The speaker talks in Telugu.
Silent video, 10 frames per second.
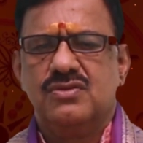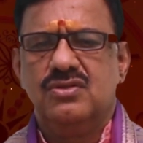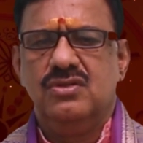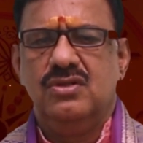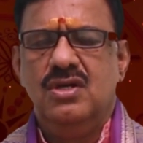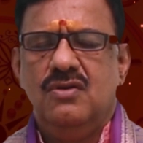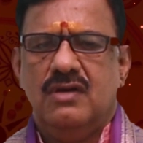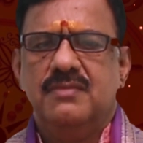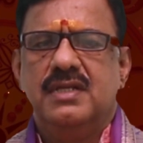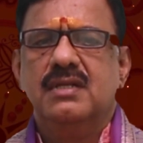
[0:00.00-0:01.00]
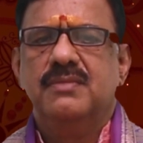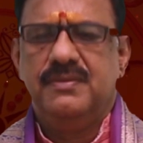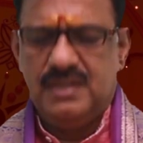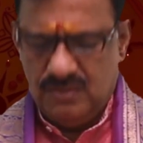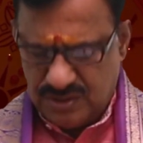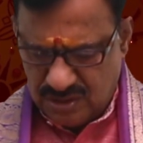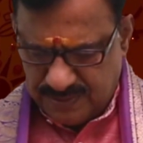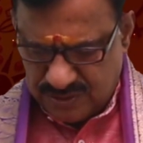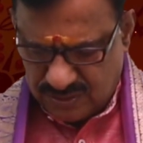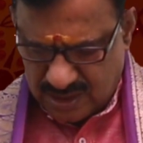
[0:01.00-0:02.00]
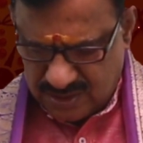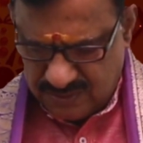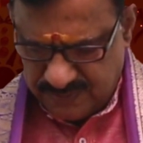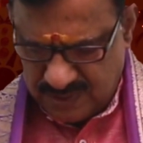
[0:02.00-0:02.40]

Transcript: ఉంటుందో వాళ్ళ మీద మీ మీద ఒత్తిడి పెంచుతారు